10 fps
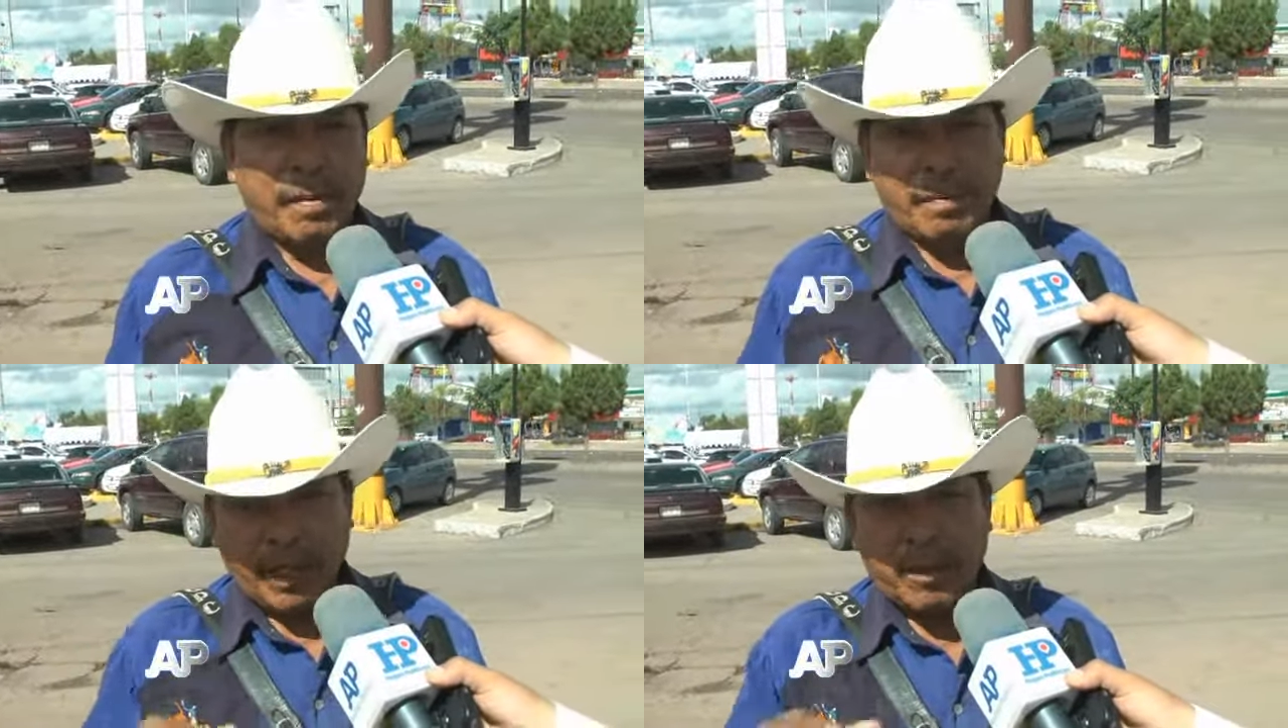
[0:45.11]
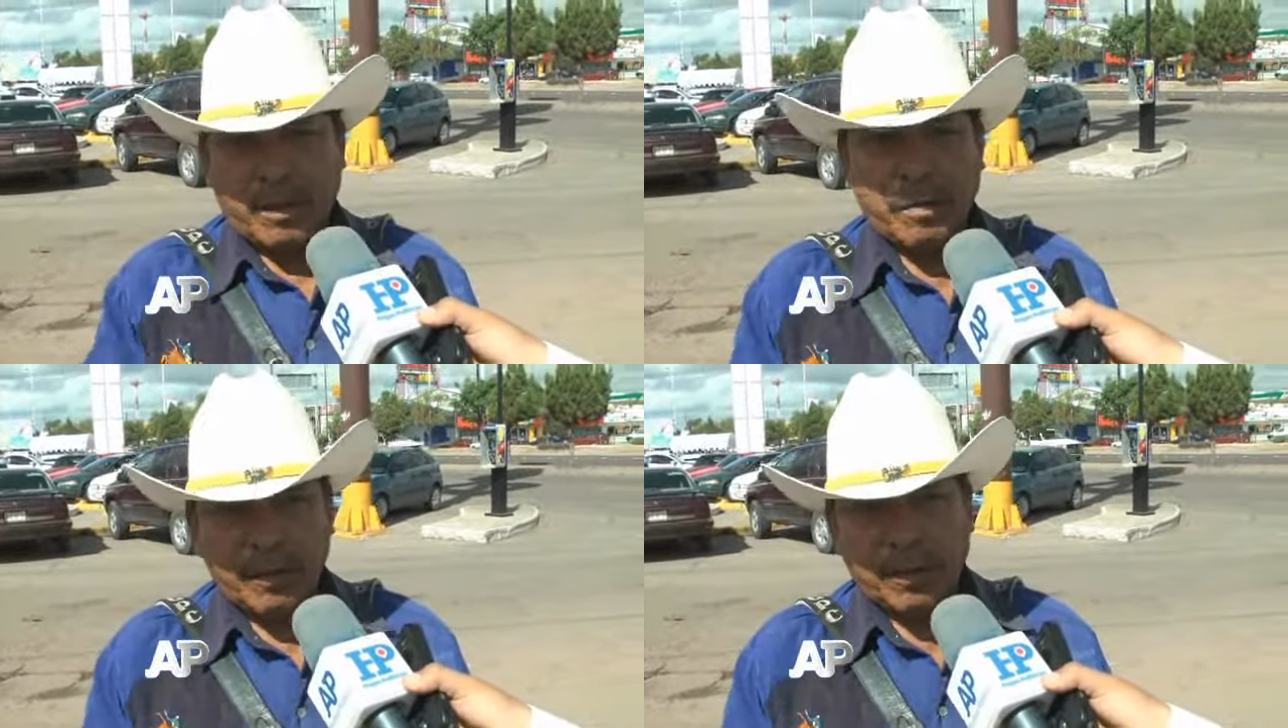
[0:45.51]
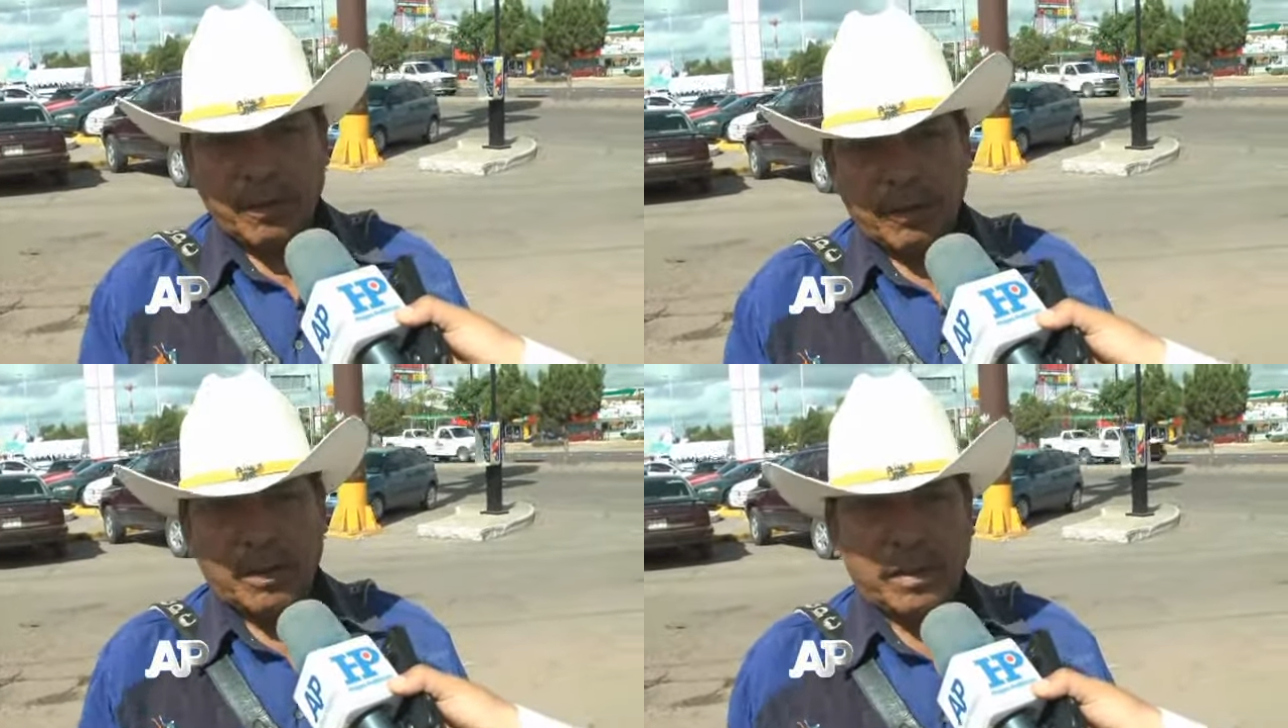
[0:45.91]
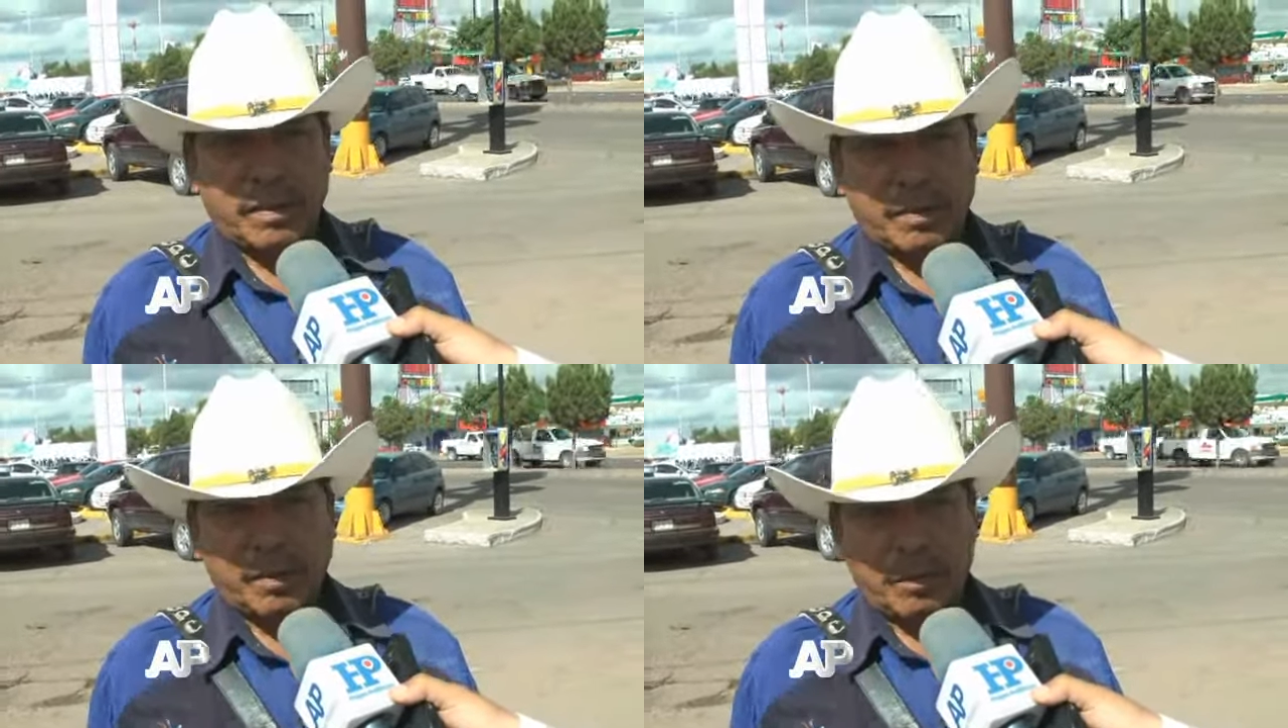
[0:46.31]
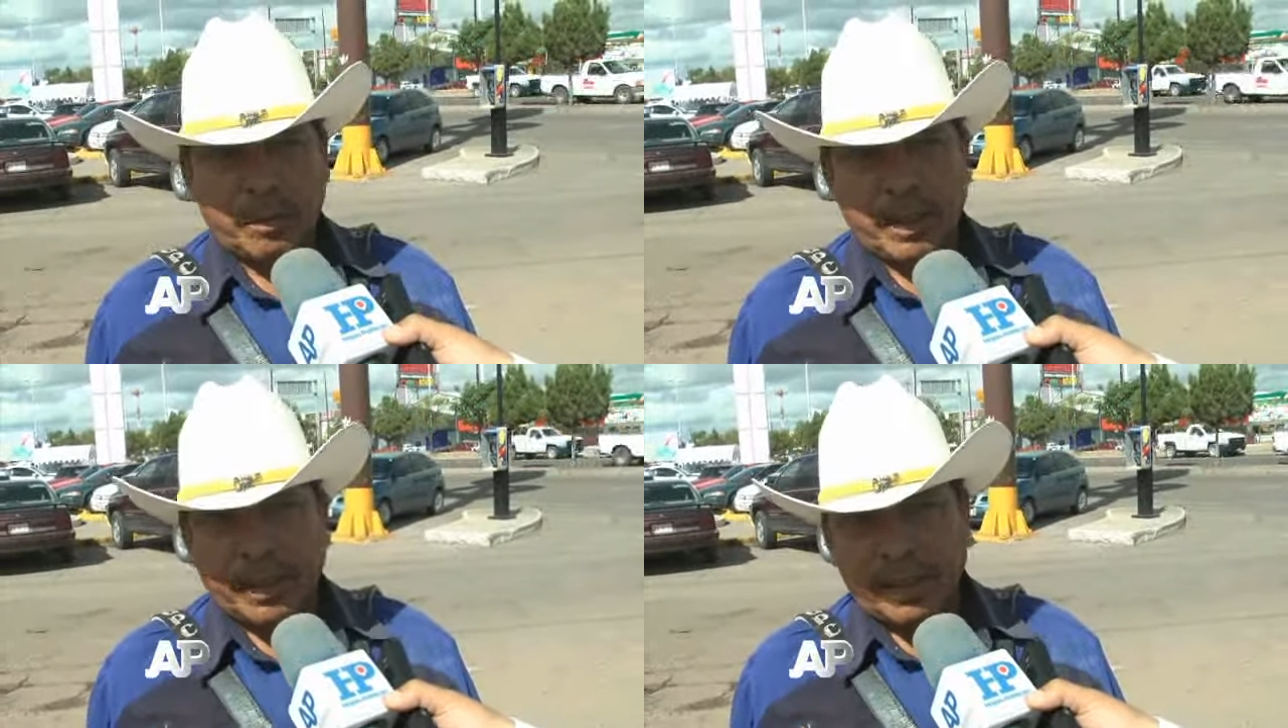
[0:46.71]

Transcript: bajó mucho el volumen